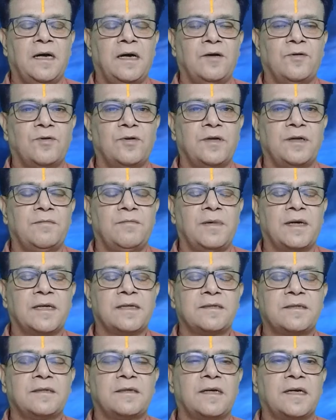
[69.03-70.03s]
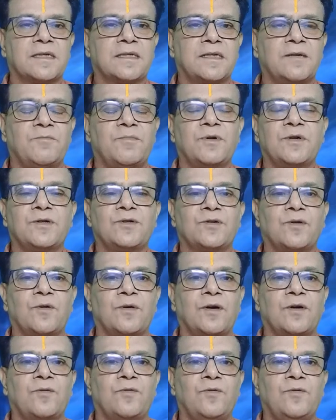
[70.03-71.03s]
அவருடைய மனசு கஷ்டப்பட்டு
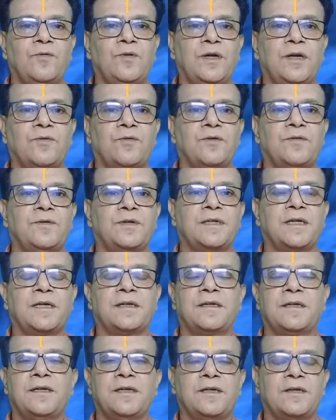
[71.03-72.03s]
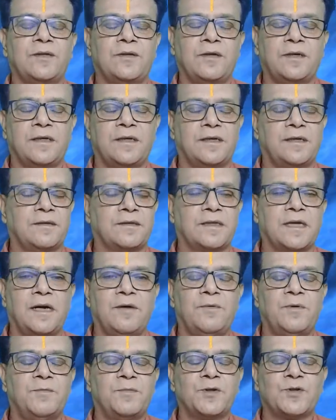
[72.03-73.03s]
சொல்லக்கூடிய ஒரு விஷயத்தை
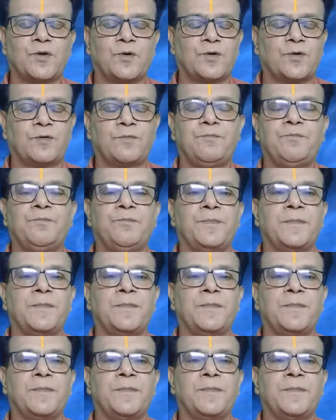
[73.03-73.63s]
சாபம்னு சொல்கிறோம்